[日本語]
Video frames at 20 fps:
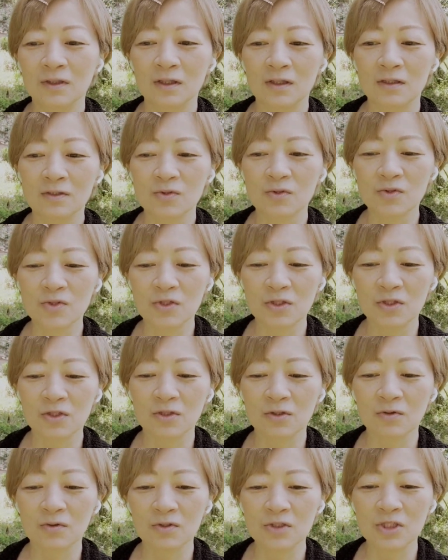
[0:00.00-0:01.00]
な組織
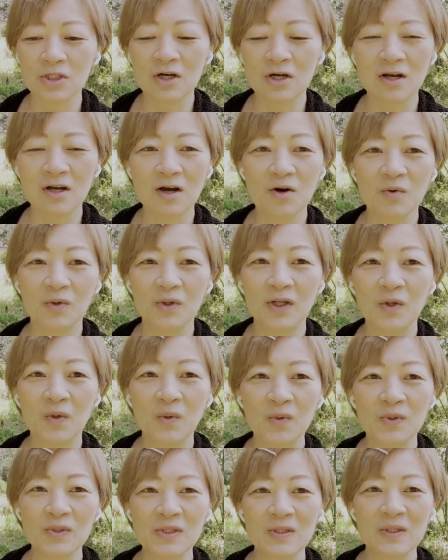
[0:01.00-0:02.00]
の力を利
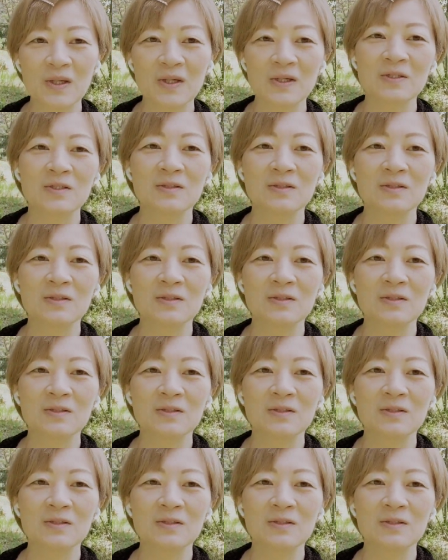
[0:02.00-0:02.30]
用して